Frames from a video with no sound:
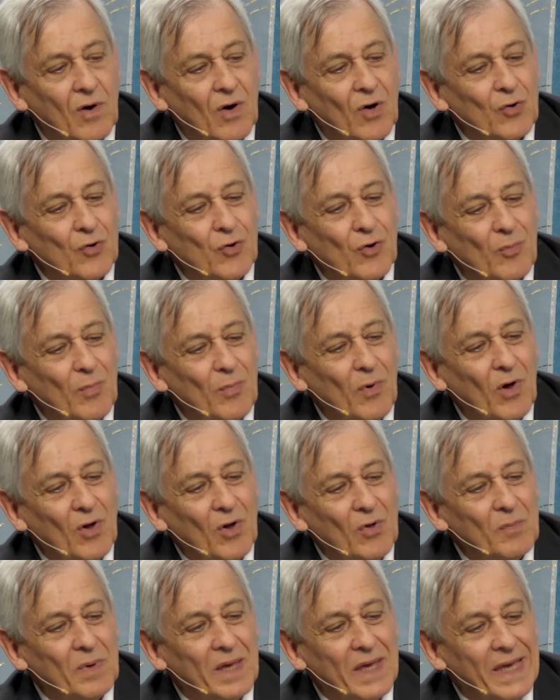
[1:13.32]

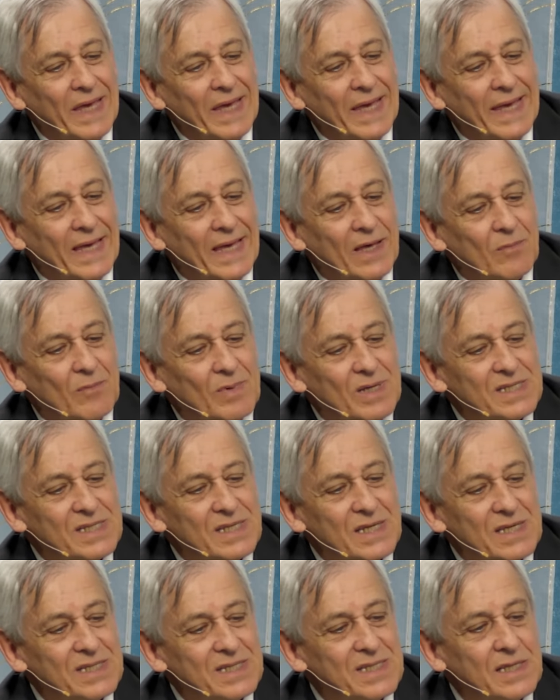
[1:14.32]
entreprendre, mais, mais
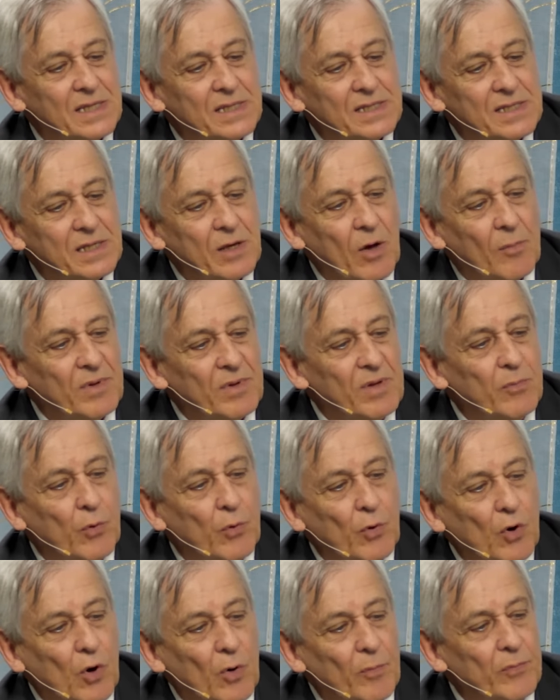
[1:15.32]
c'est un, petit
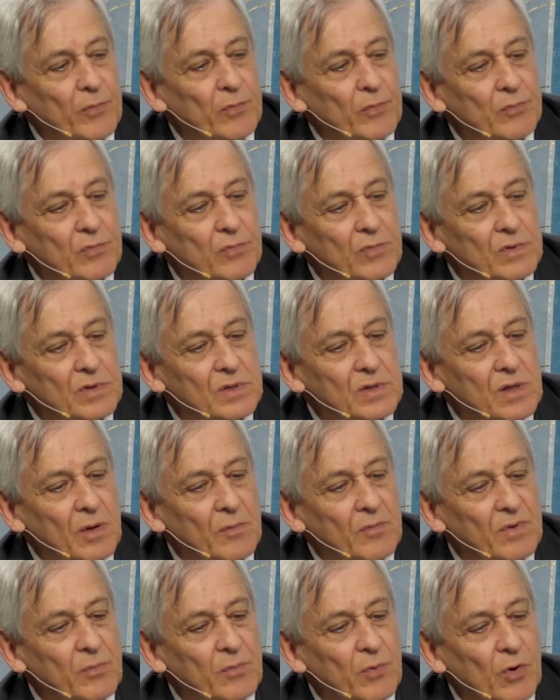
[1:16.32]
peu comme,
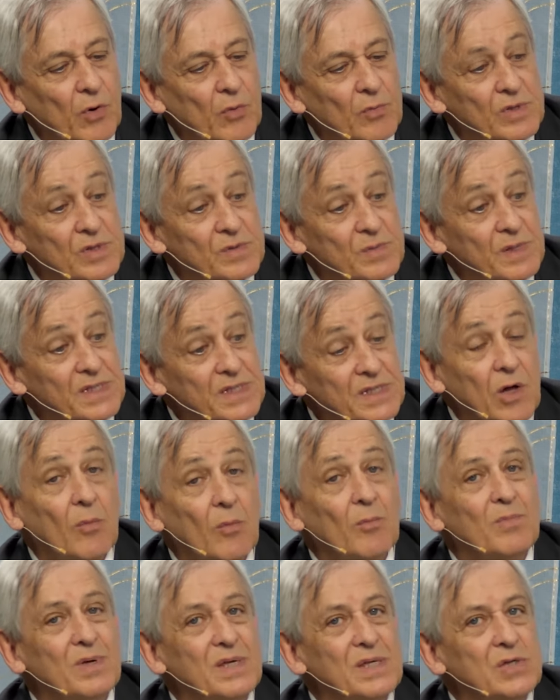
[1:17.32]
un petit peu comme une espèce
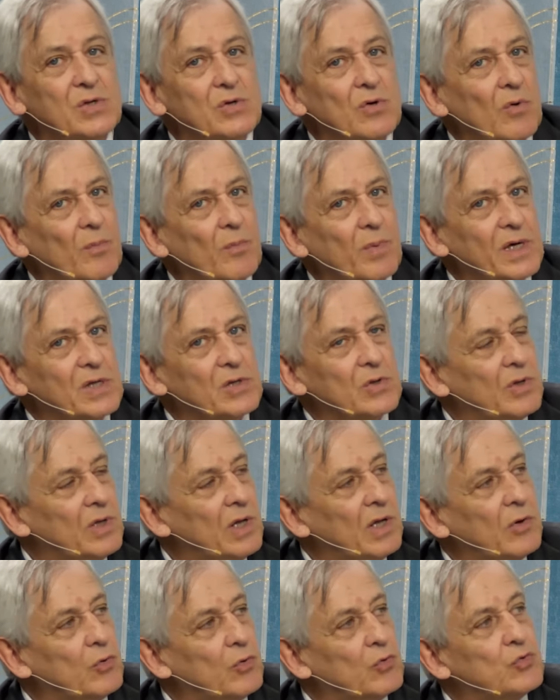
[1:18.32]
d'ambition
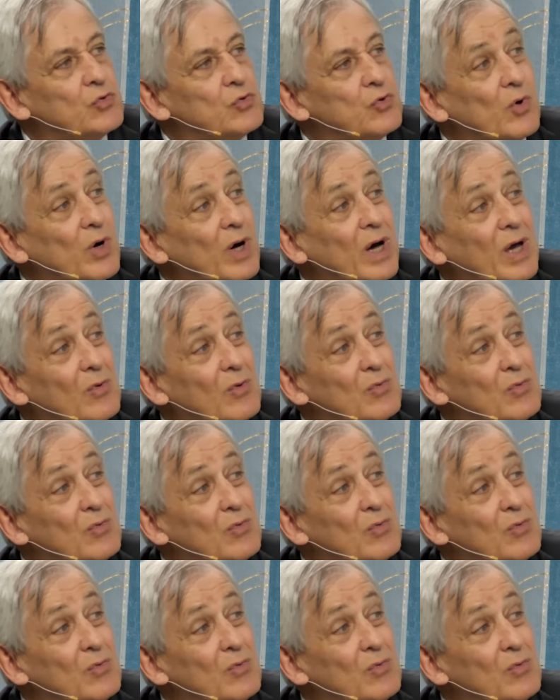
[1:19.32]
personnelle de toujours mm.